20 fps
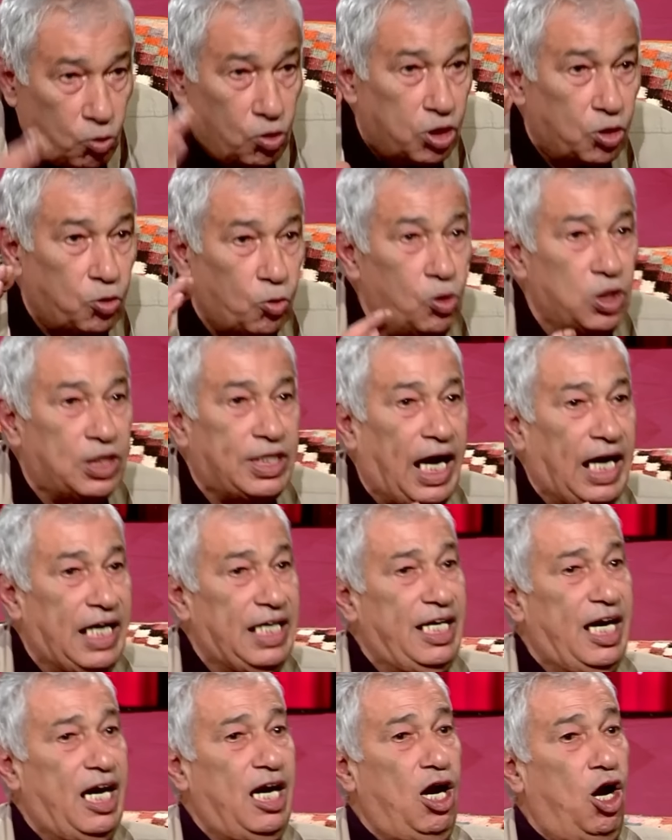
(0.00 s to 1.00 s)
قلت قلت
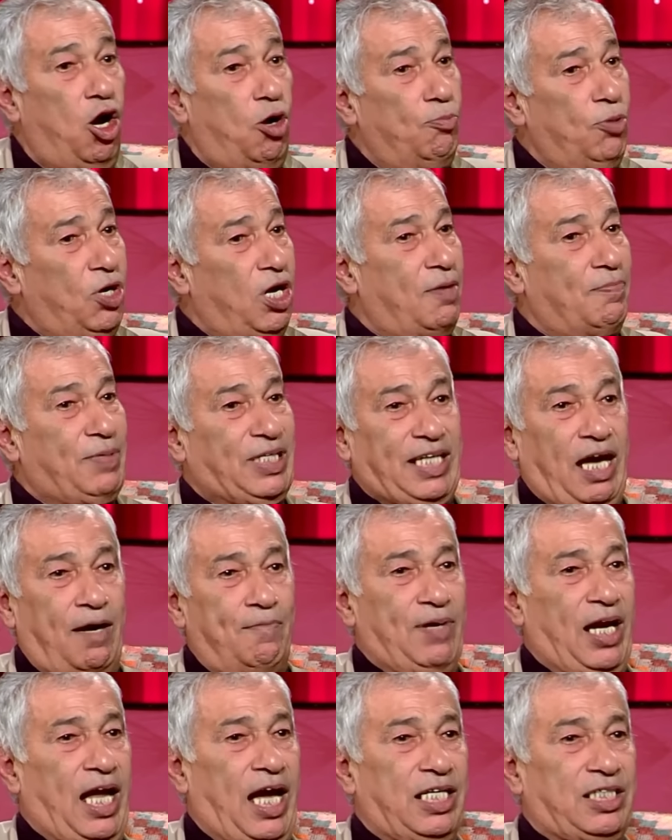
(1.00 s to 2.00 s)
عليا عمرها ما
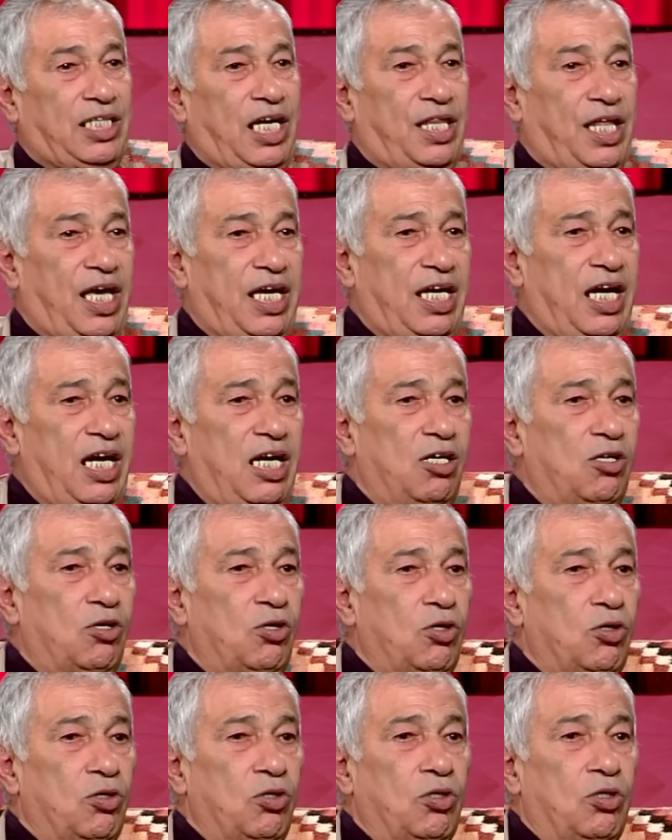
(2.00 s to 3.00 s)
تعمل حاجه ما إيه،
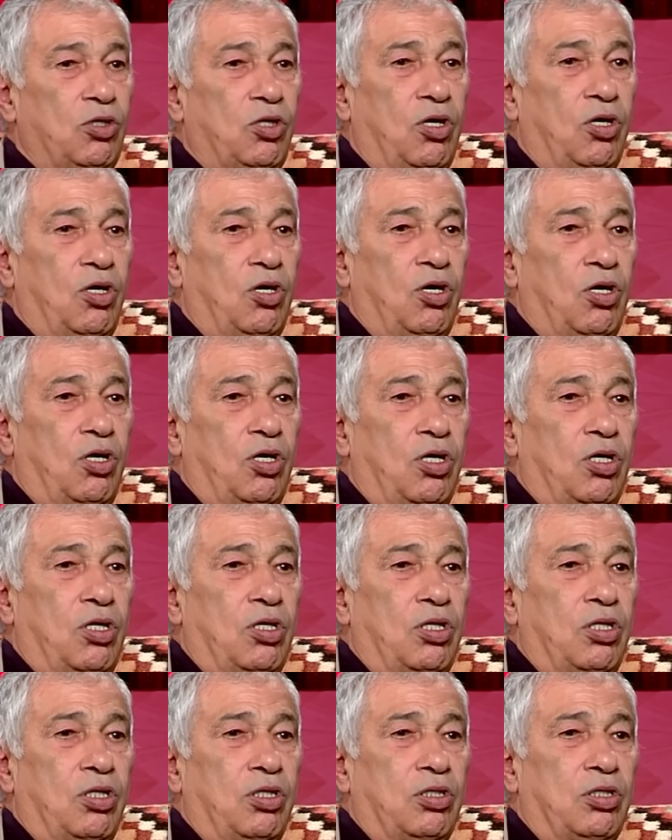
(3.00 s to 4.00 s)
نتجاوزوا
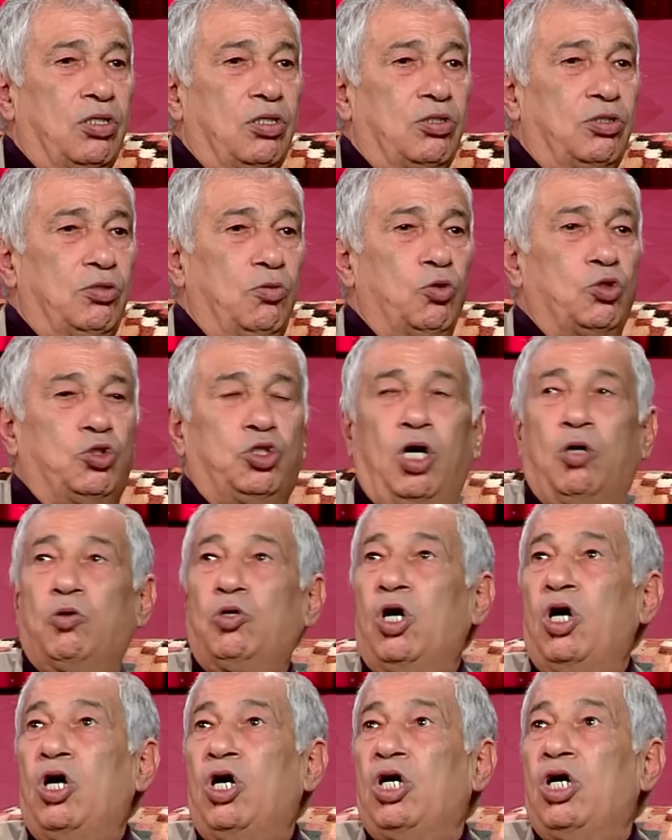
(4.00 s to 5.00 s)
على
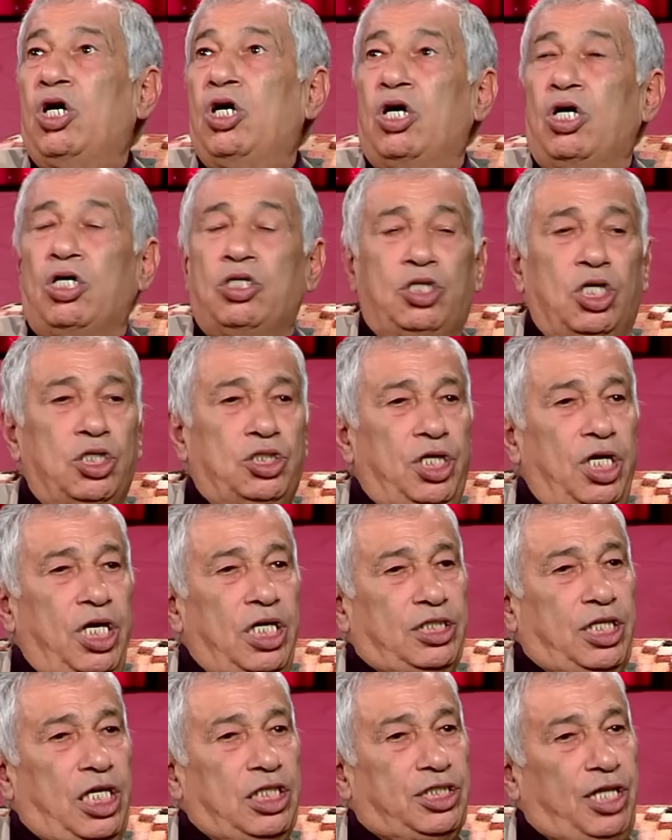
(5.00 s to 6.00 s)
على
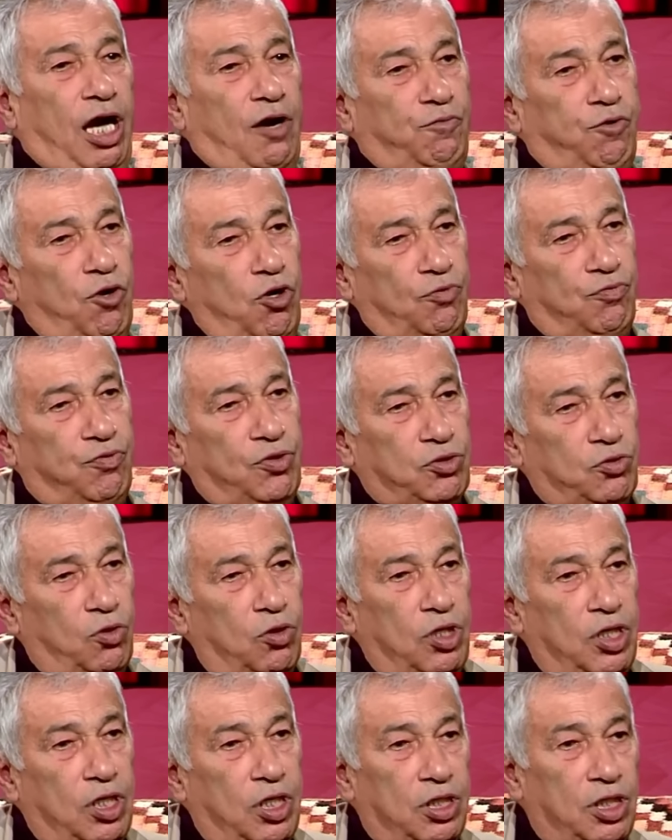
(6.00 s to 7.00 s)
باهي تهزها فوف
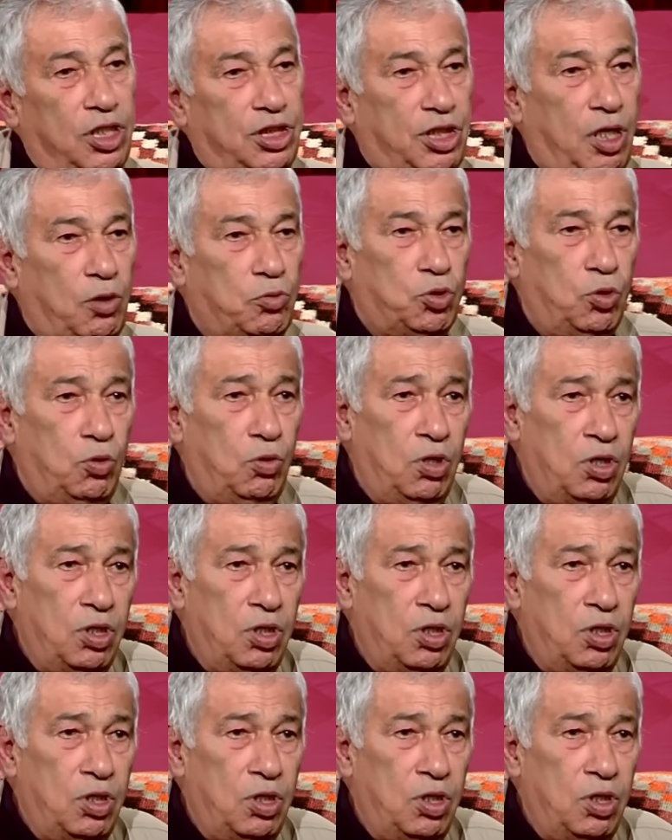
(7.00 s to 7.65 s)
وتقول نتجاوزوا